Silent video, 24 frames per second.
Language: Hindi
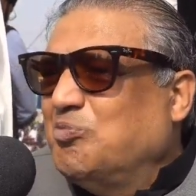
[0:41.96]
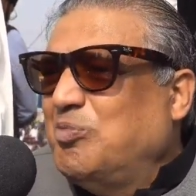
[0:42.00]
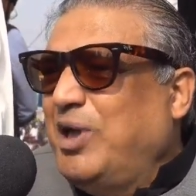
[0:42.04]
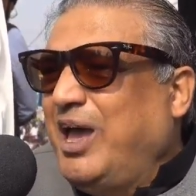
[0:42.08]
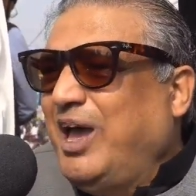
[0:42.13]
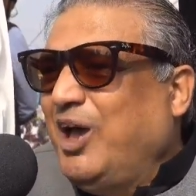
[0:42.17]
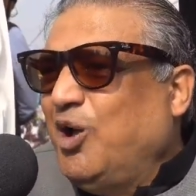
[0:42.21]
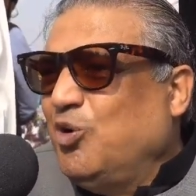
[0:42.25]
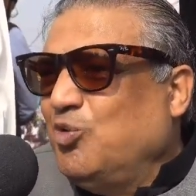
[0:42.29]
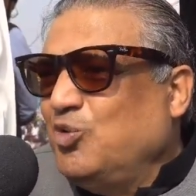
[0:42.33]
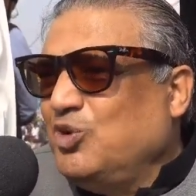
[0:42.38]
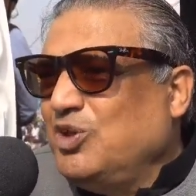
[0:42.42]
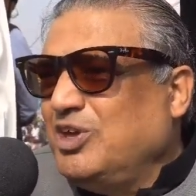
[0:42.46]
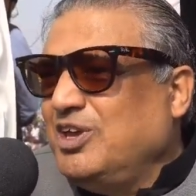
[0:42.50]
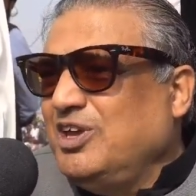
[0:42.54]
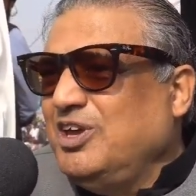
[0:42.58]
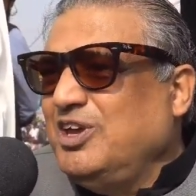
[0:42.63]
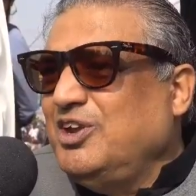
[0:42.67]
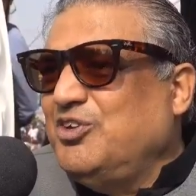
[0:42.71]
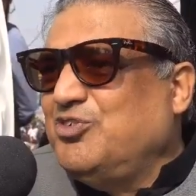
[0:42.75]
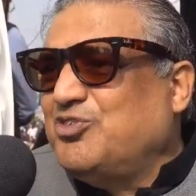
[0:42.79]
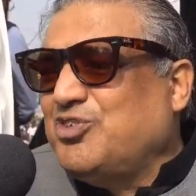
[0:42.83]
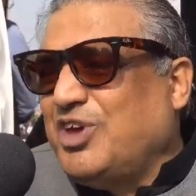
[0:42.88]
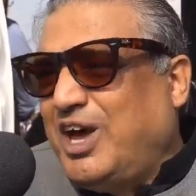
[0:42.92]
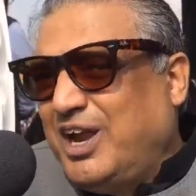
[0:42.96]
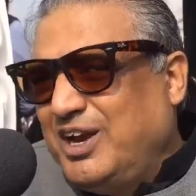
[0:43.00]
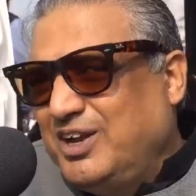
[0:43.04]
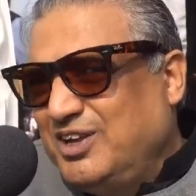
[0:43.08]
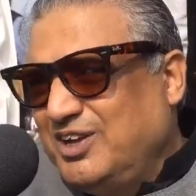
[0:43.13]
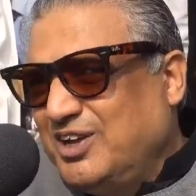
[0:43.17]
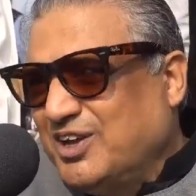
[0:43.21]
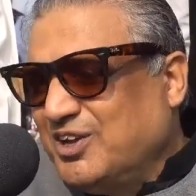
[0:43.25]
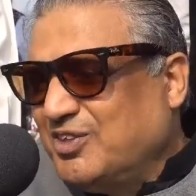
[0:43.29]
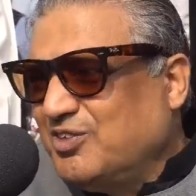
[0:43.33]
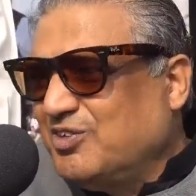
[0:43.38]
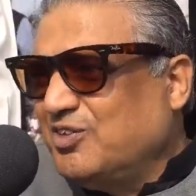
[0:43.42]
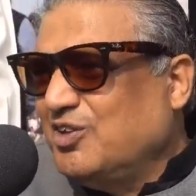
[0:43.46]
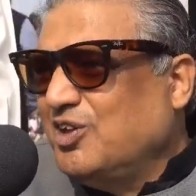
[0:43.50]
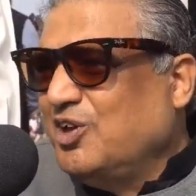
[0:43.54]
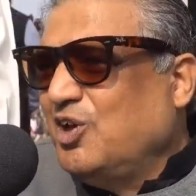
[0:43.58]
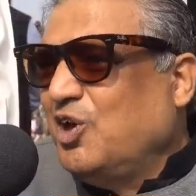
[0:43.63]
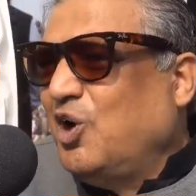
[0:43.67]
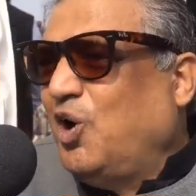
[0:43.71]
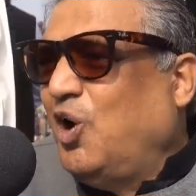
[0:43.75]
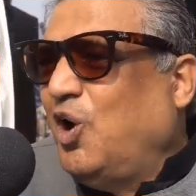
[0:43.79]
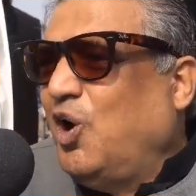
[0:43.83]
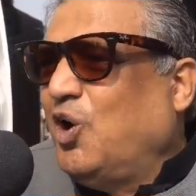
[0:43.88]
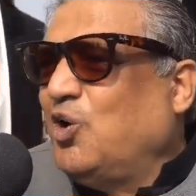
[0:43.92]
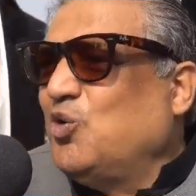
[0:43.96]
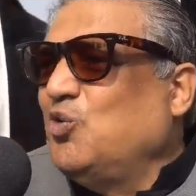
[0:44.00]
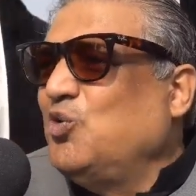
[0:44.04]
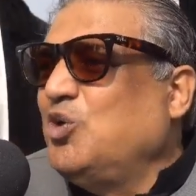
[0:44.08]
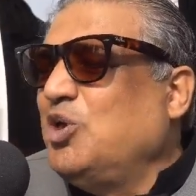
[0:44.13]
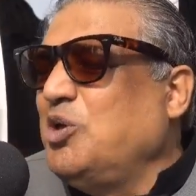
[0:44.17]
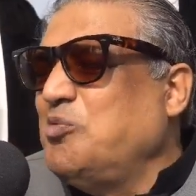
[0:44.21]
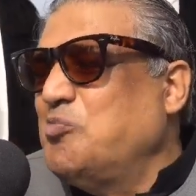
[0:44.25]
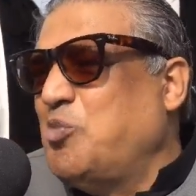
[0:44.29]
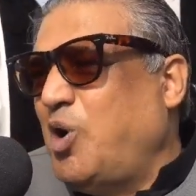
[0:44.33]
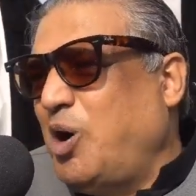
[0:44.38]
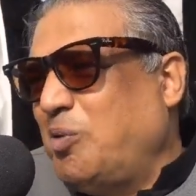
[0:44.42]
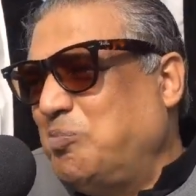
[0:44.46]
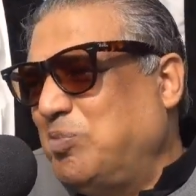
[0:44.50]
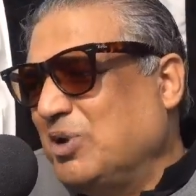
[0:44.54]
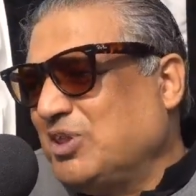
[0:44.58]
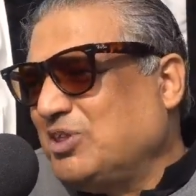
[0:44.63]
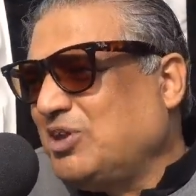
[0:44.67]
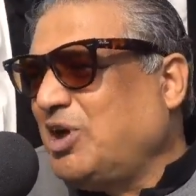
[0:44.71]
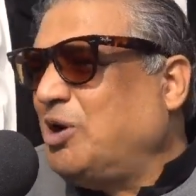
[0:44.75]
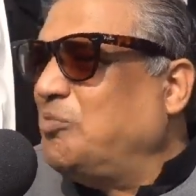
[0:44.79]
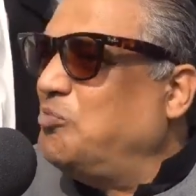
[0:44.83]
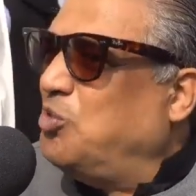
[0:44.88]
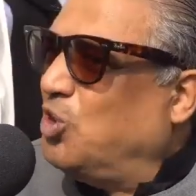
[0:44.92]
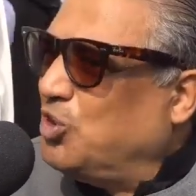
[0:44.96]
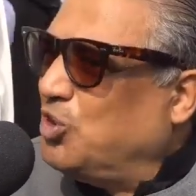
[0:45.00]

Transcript: मैं उनकी इंसानियत और उनकी मोहब्बत का